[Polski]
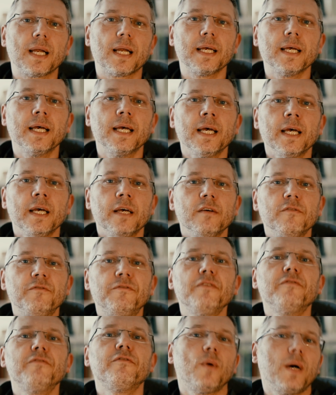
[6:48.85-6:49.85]
ale
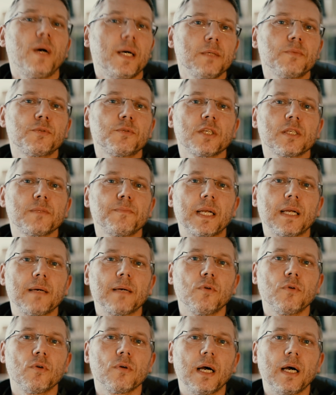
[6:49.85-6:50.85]
wywołany przez
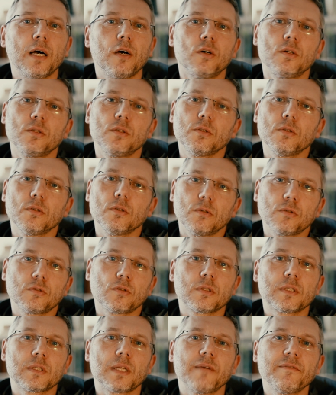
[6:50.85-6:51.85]
Pana Boga, on
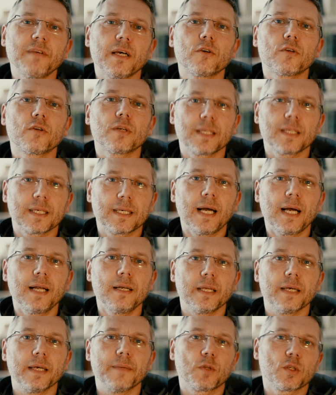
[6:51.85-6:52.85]
zostawia go
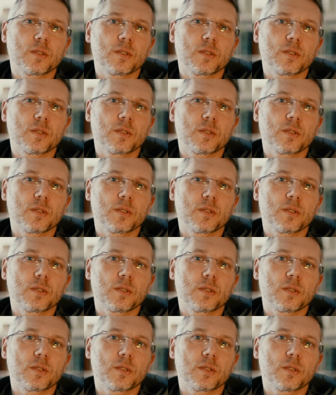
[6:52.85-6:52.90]
radykalnie,